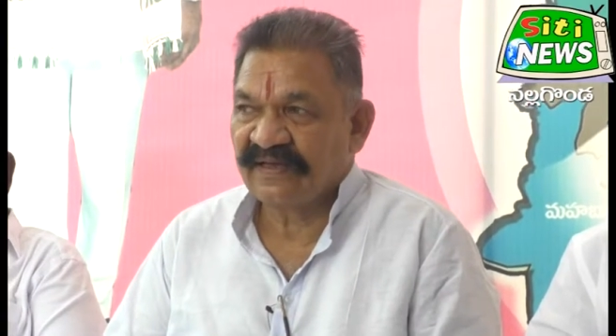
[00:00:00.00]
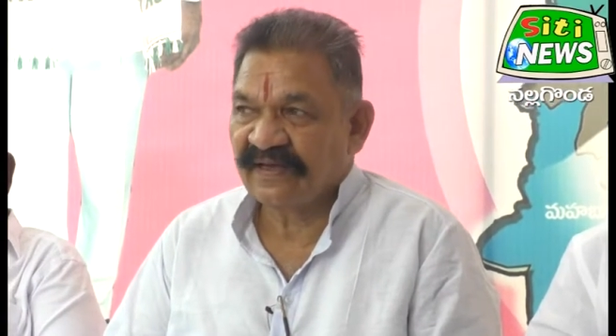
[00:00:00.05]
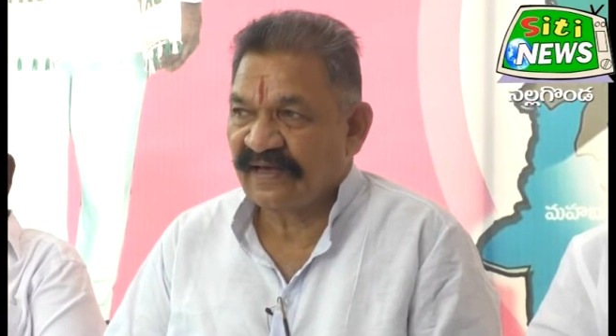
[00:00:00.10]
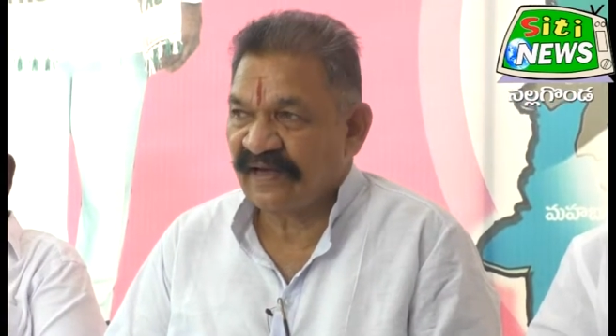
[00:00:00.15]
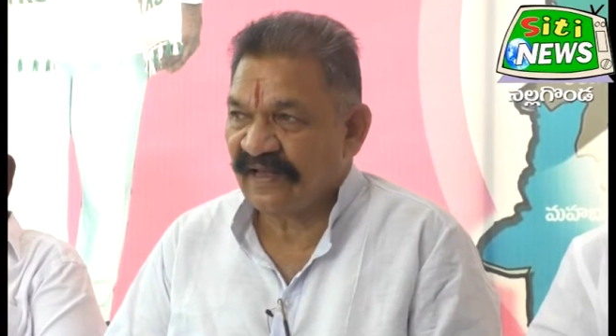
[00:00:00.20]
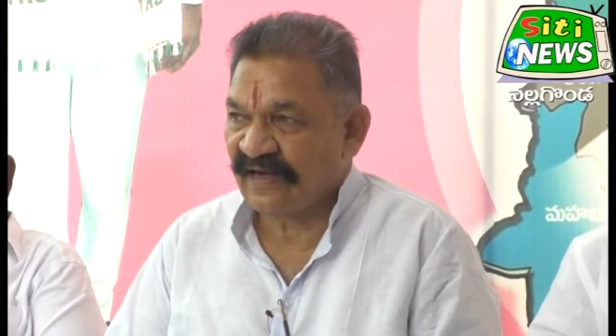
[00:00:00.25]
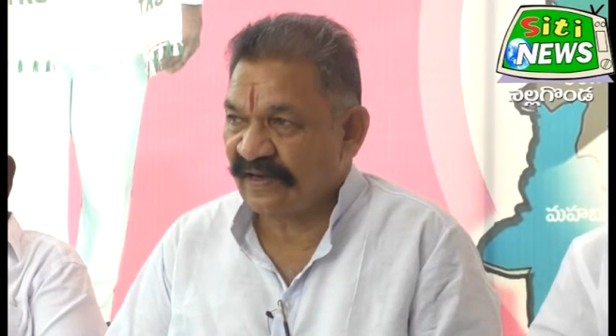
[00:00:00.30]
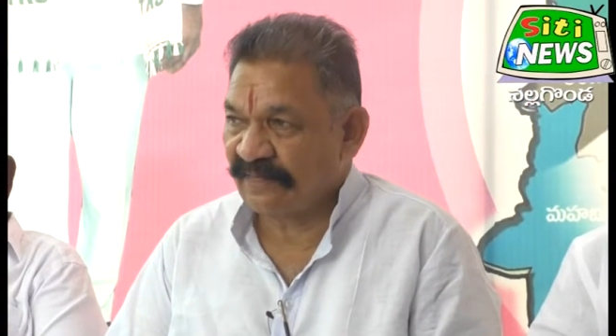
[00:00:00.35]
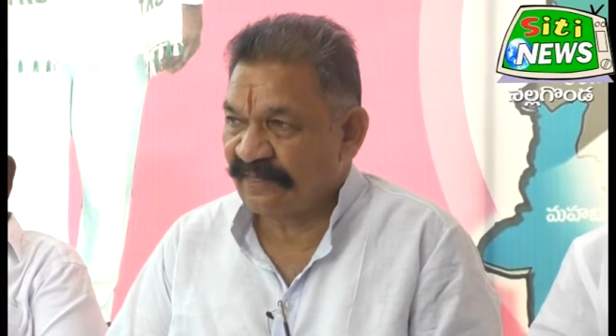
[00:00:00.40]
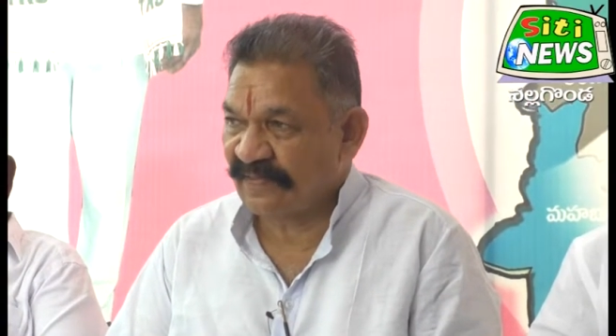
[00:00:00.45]

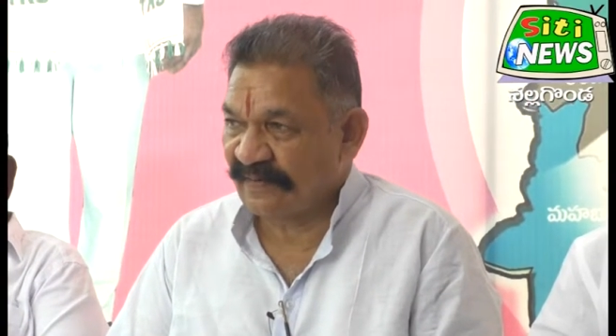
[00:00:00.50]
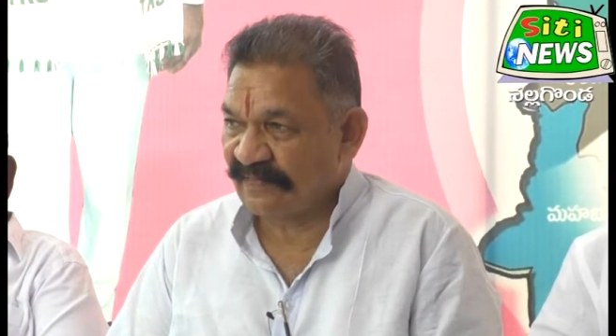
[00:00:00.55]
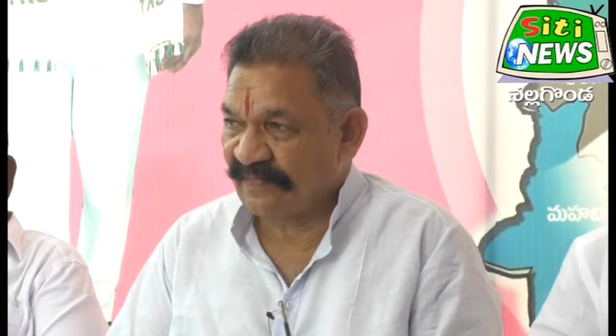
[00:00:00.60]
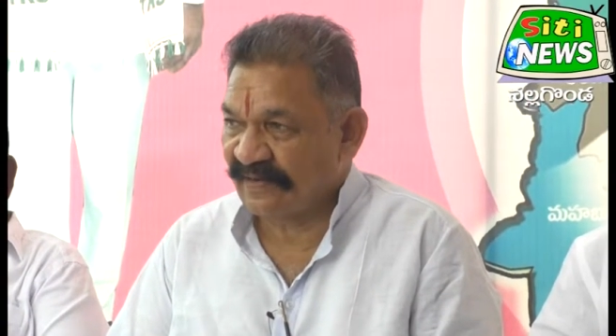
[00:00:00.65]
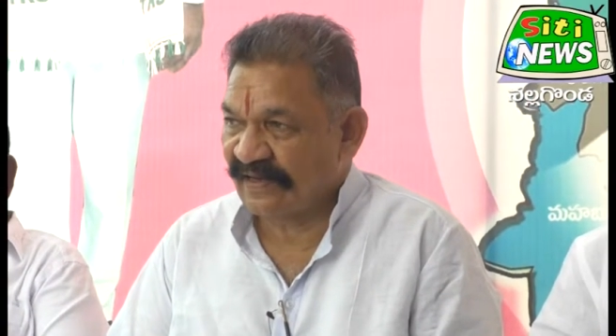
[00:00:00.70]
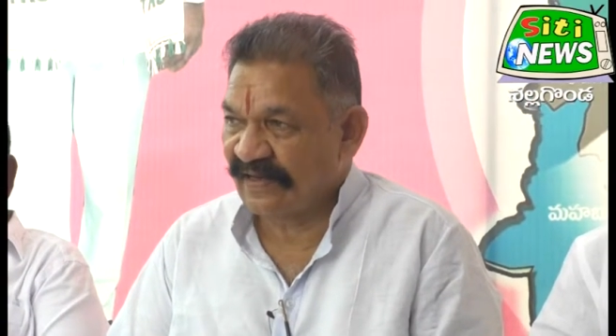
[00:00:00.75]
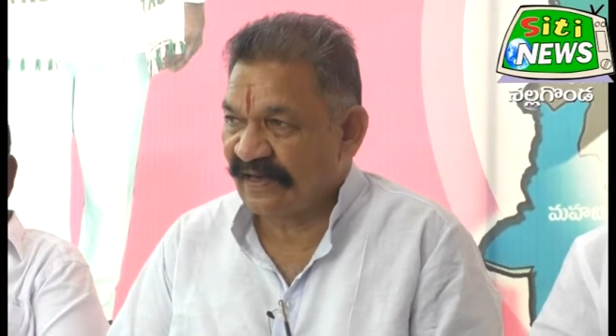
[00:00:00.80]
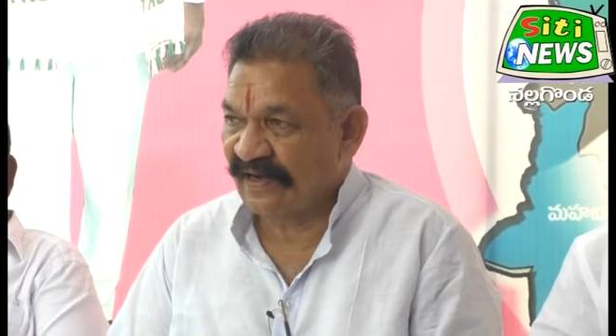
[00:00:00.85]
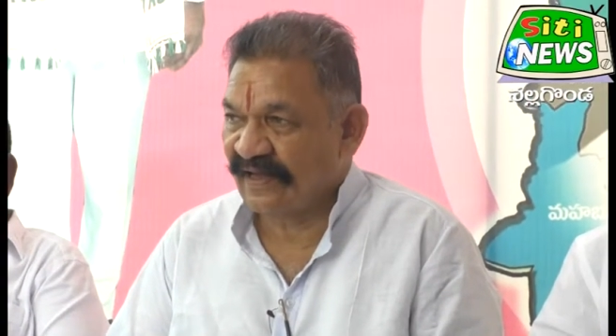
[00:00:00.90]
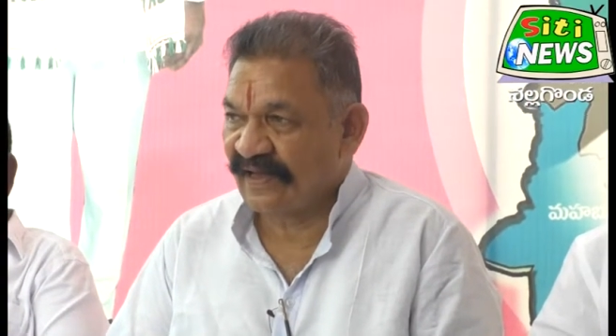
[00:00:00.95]
కర్ణె
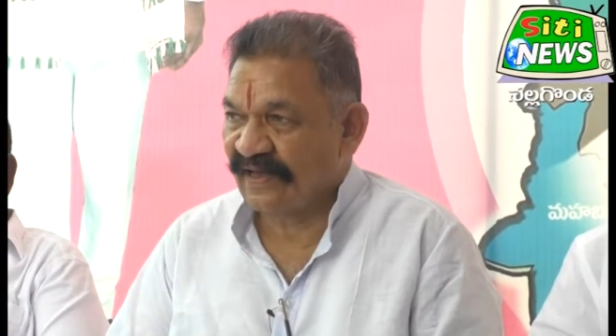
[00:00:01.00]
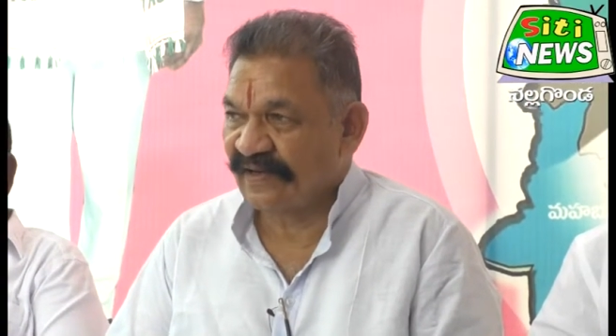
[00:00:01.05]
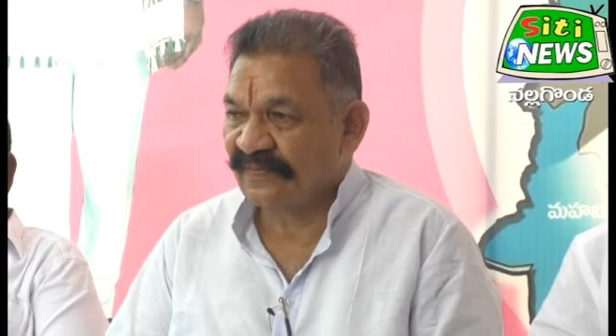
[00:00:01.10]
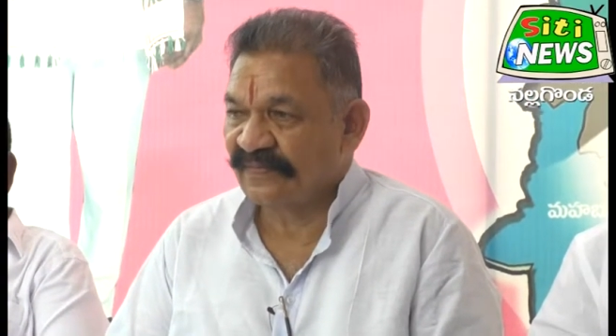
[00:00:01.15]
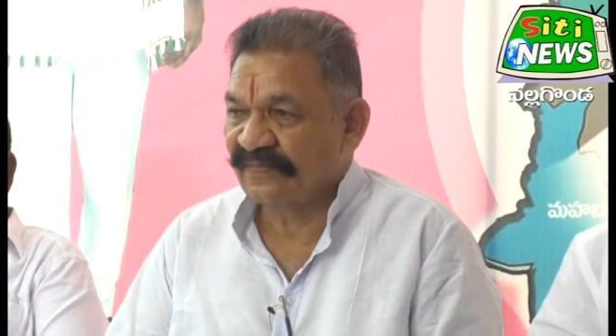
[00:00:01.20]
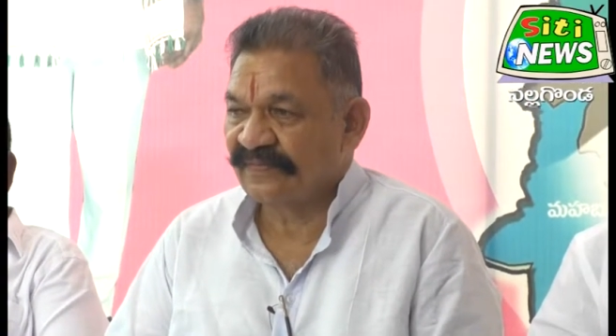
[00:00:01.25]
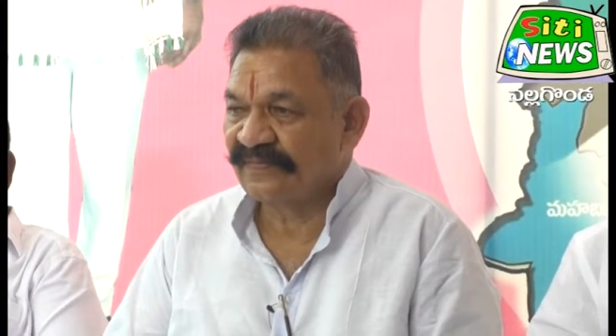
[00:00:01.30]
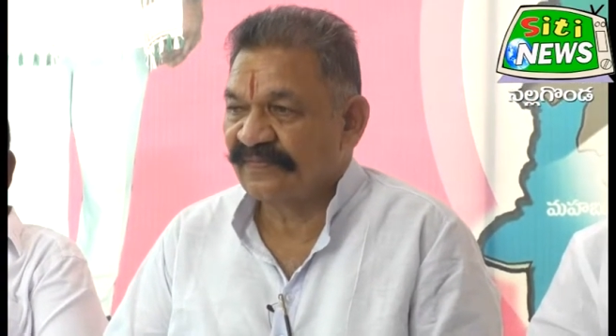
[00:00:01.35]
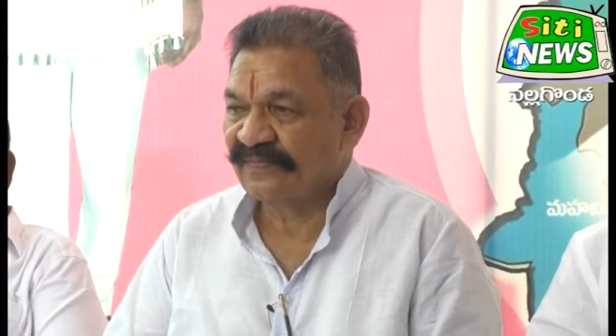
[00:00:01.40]
ప్రభాకర్ గారు